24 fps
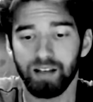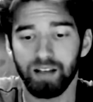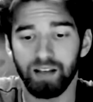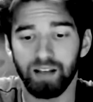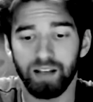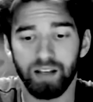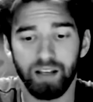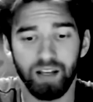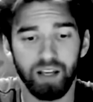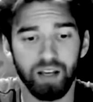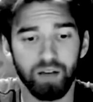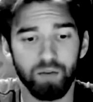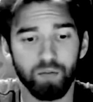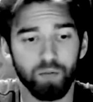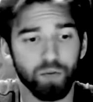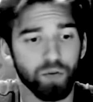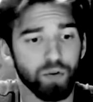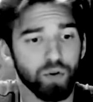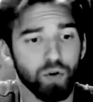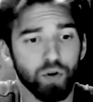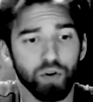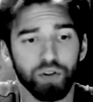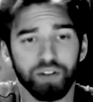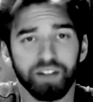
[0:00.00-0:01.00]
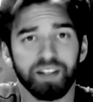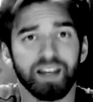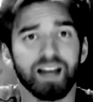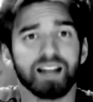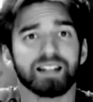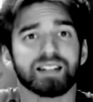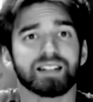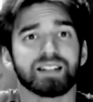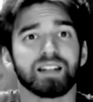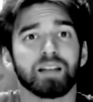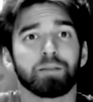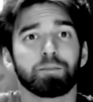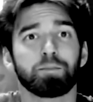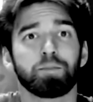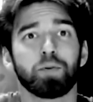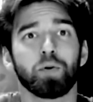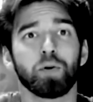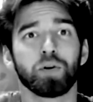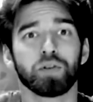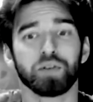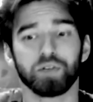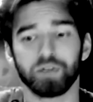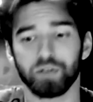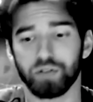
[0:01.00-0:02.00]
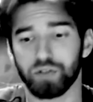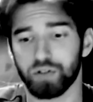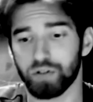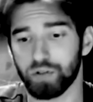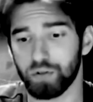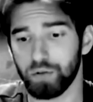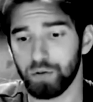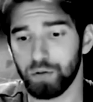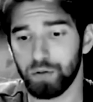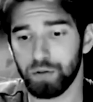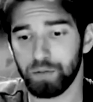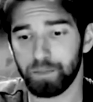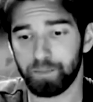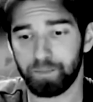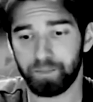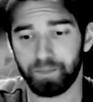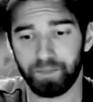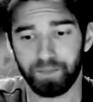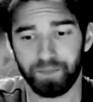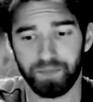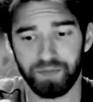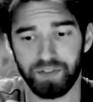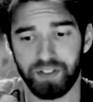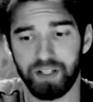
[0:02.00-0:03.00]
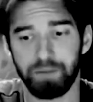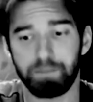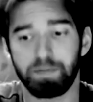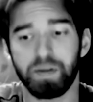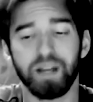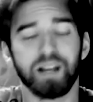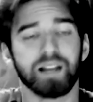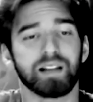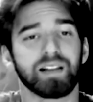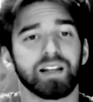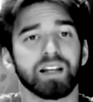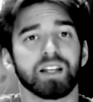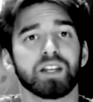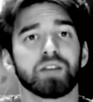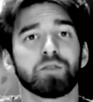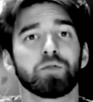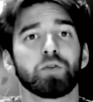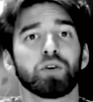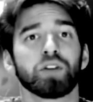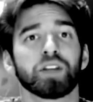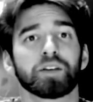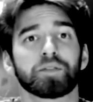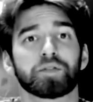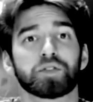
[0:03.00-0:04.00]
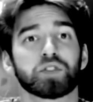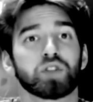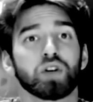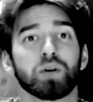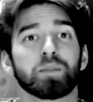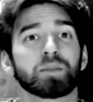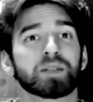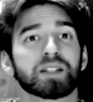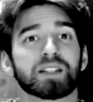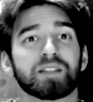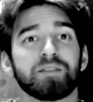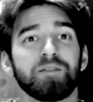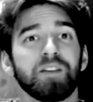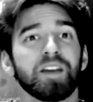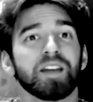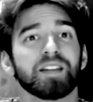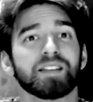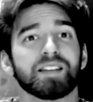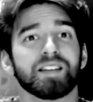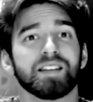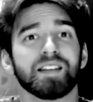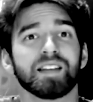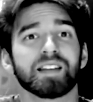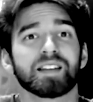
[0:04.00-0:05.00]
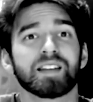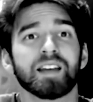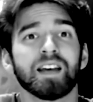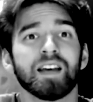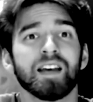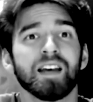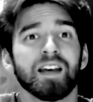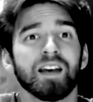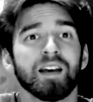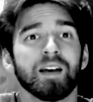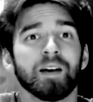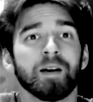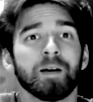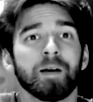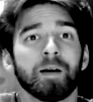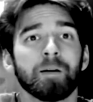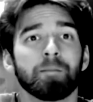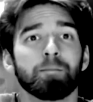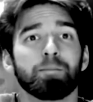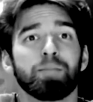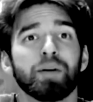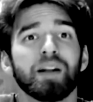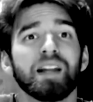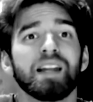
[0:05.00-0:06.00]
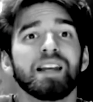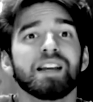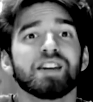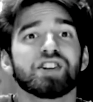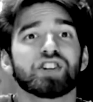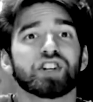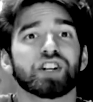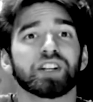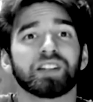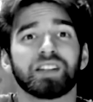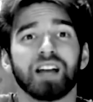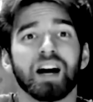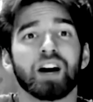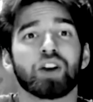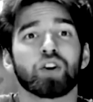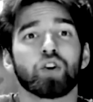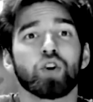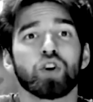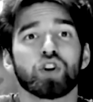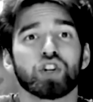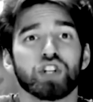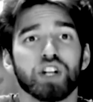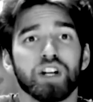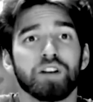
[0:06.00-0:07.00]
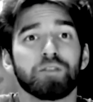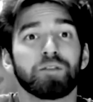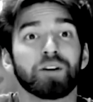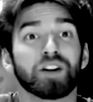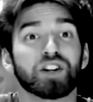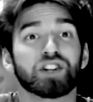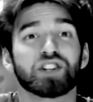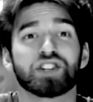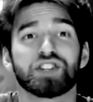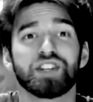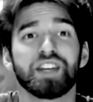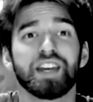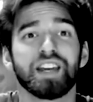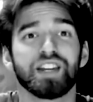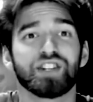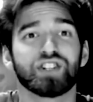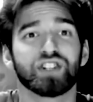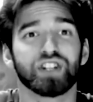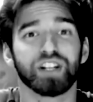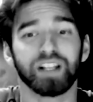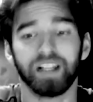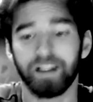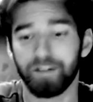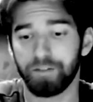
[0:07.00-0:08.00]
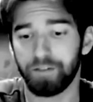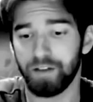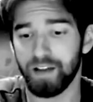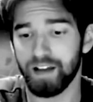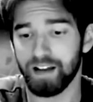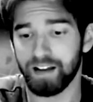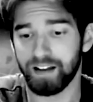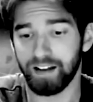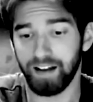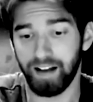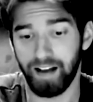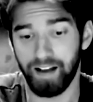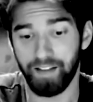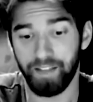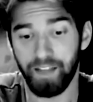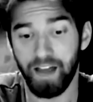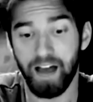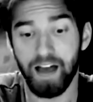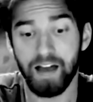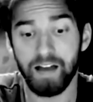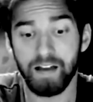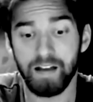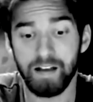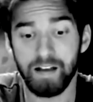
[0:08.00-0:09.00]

и, он ясно понял, что теперь для него на всем свете нет ближе, дороже и важнее человека. Она